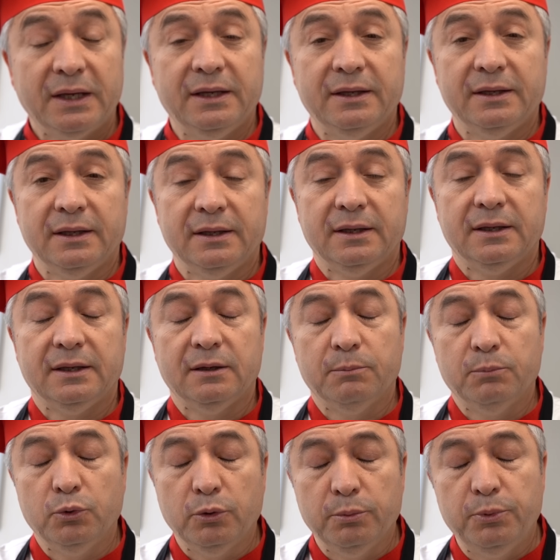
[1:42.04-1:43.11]
e,
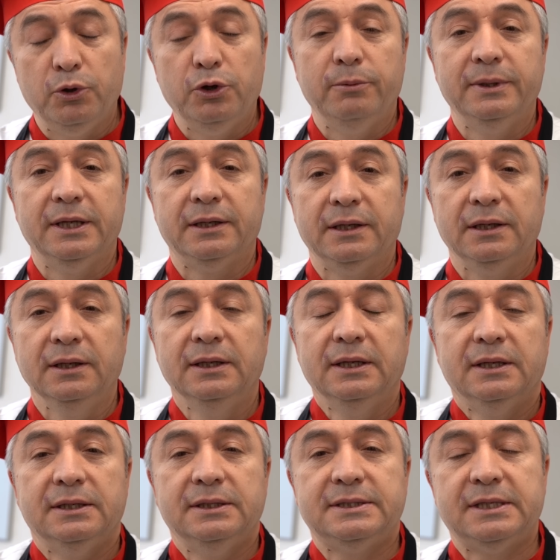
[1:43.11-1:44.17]
bu bölümleri
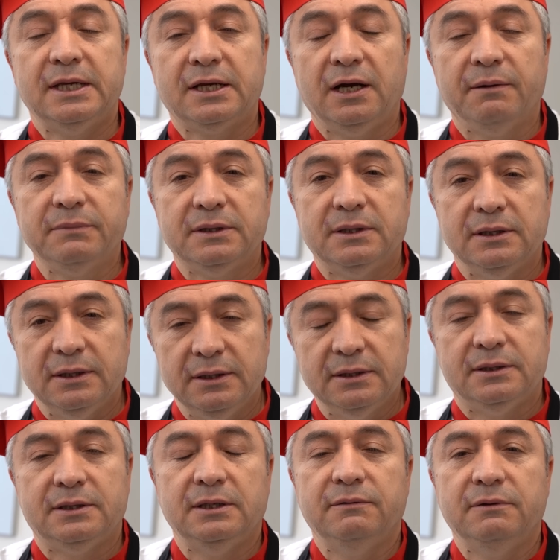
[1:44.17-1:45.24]
Instagram
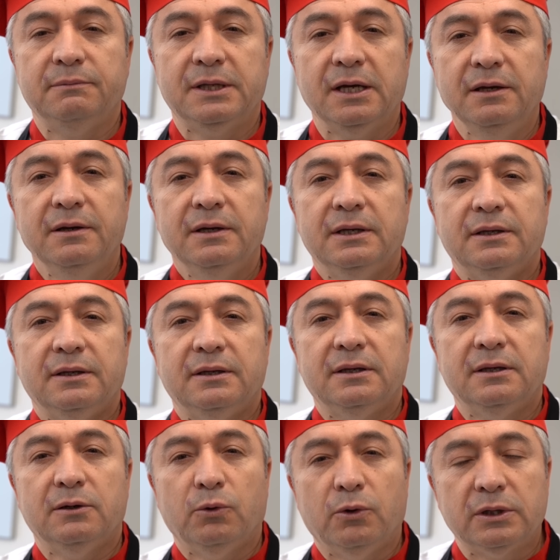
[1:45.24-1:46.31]
TV'mde
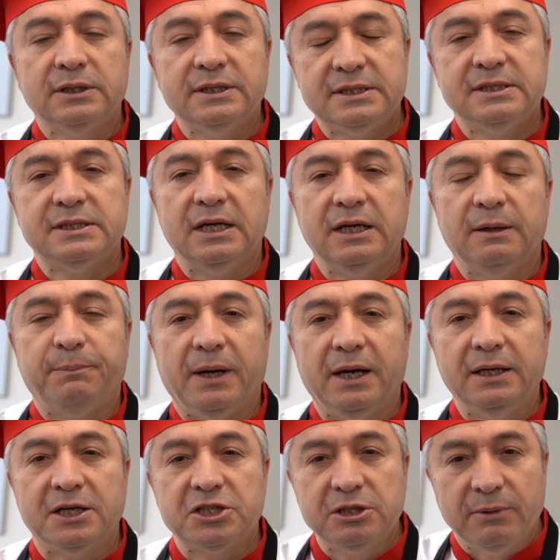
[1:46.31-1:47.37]
e, orada sizlerle
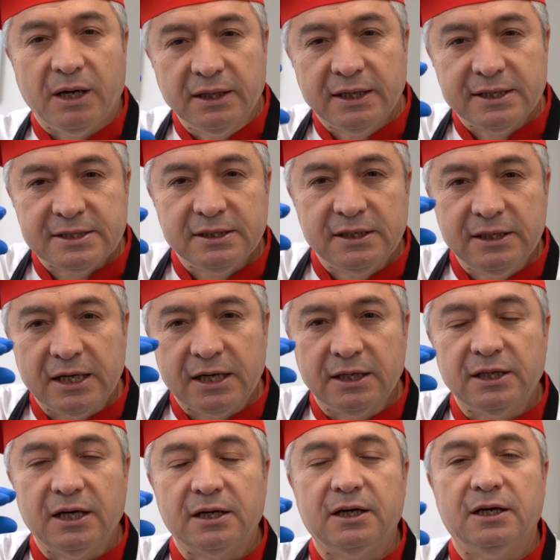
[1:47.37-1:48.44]
paylaştım anasının ne
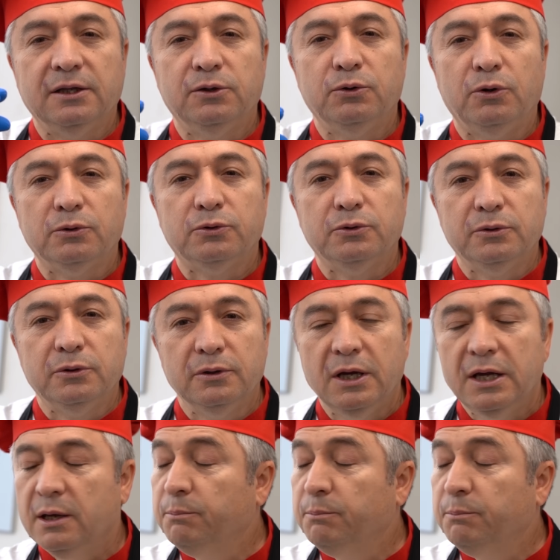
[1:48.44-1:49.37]
kadar kalın olduğunu.